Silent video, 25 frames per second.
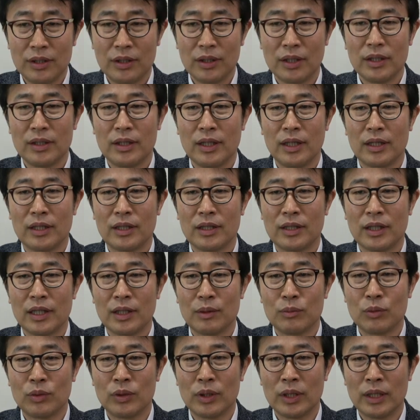이렇게 돼 있기
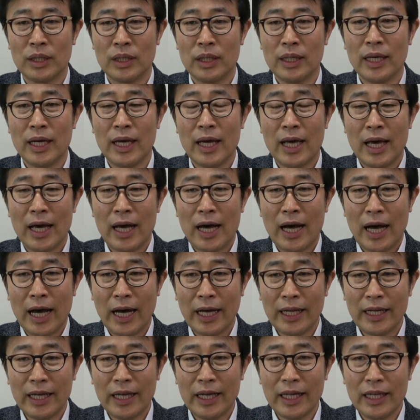때문에
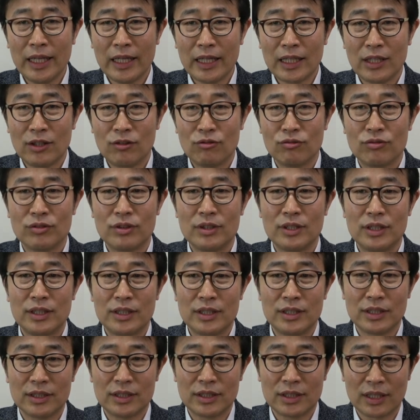하나의 기둥을
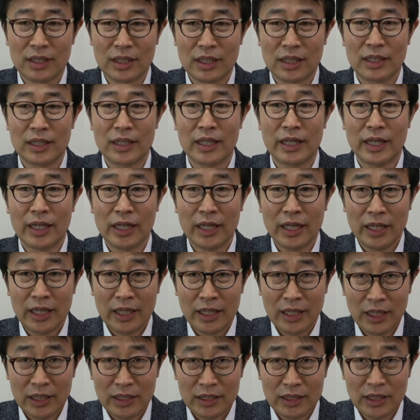증설하거나
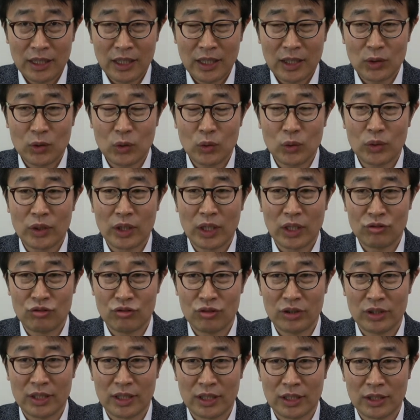해체해도
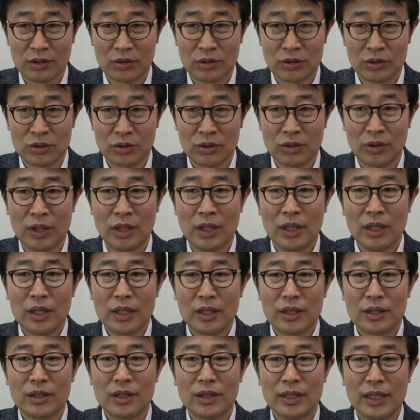대수선이라는 거죠.
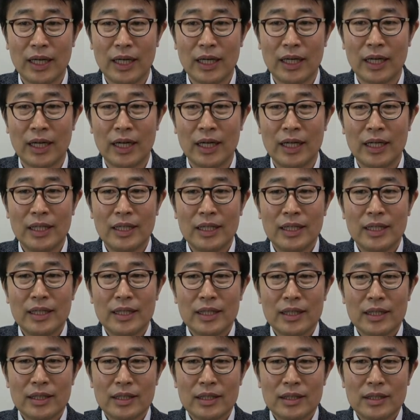그러나
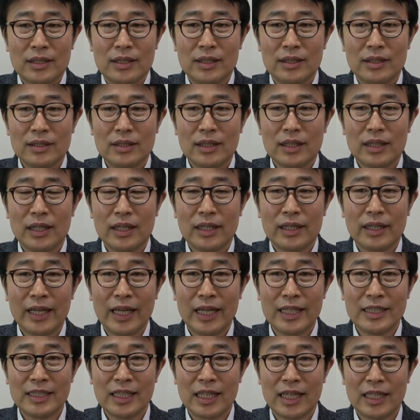증설하거나
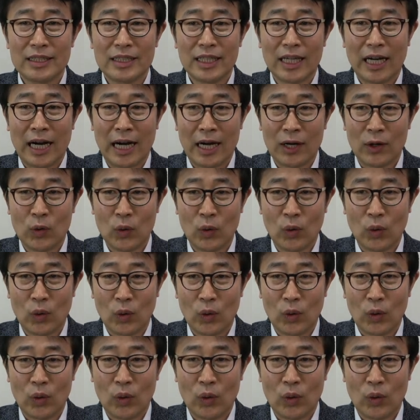해체하지 않고